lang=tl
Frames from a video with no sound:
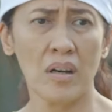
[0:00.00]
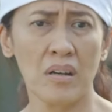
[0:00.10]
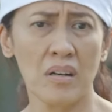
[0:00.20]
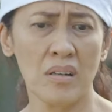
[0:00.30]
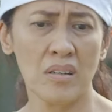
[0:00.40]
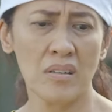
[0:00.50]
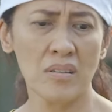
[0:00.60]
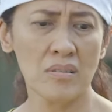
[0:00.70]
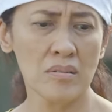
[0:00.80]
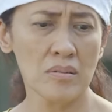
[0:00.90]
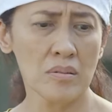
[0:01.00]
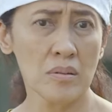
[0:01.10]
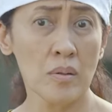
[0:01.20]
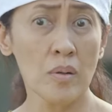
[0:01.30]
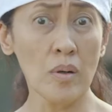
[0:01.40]
Ah.
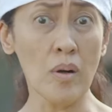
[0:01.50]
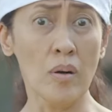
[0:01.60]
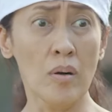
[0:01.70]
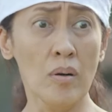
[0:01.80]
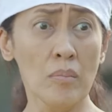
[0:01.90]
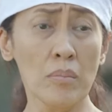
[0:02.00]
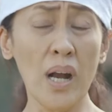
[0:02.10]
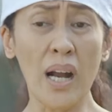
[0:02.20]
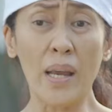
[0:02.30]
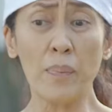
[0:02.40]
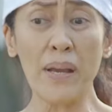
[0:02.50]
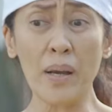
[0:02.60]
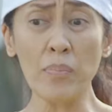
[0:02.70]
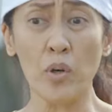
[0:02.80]
Oh, mga kaibigan